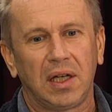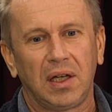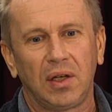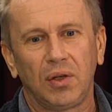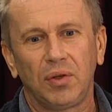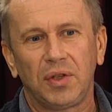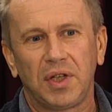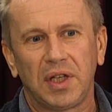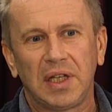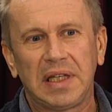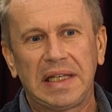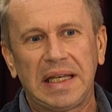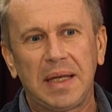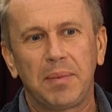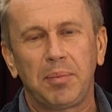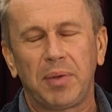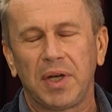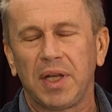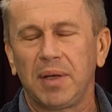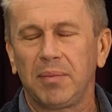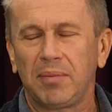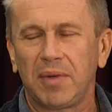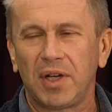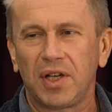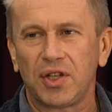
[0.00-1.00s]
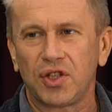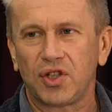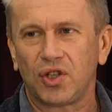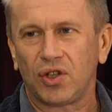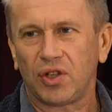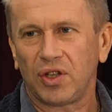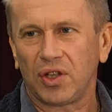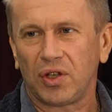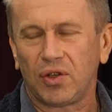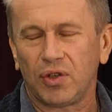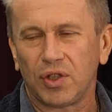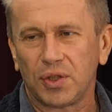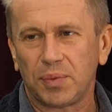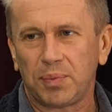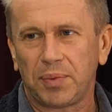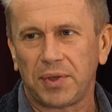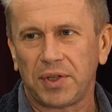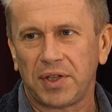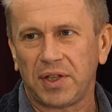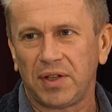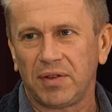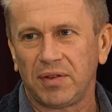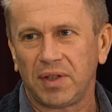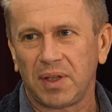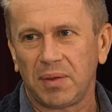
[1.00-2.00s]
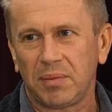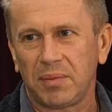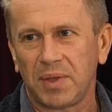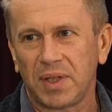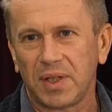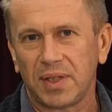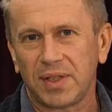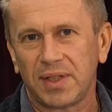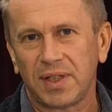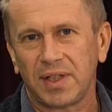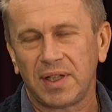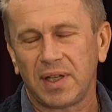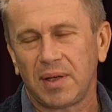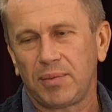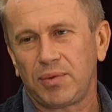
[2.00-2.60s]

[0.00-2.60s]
э, люди не понимают, что такое спортивная медицина,